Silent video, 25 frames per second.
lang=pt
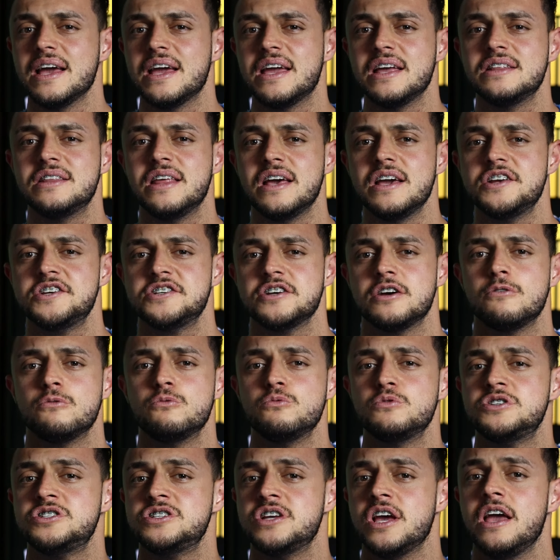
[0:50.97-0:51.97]
que deixa
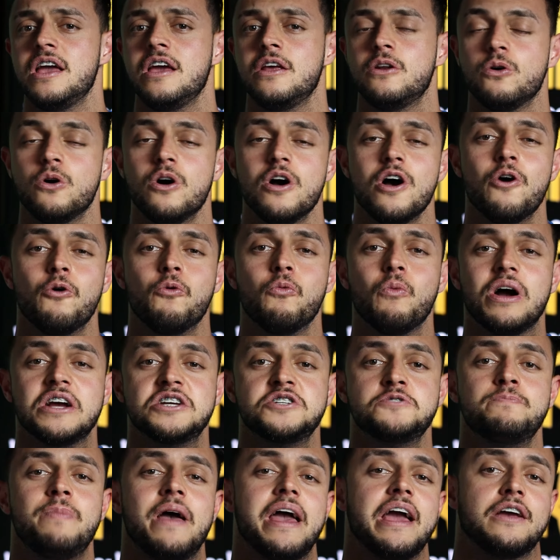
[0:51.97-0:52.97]
um cheiro, um
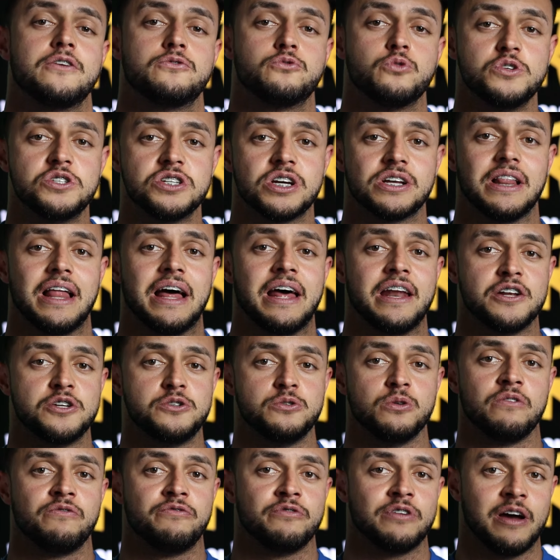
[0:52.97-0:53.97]
aspecto de clara
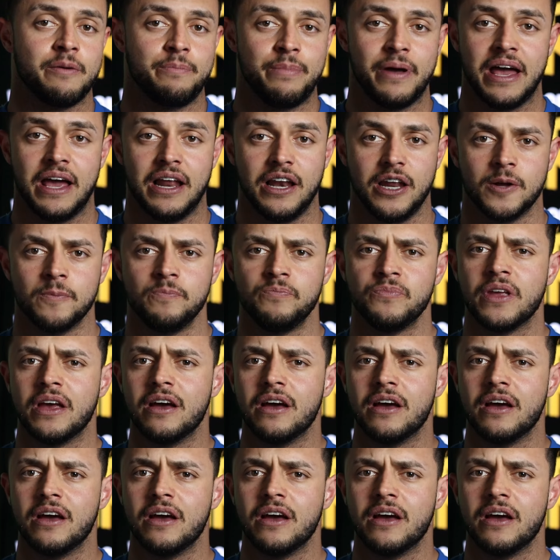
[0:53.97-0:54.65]
de ovo na pele?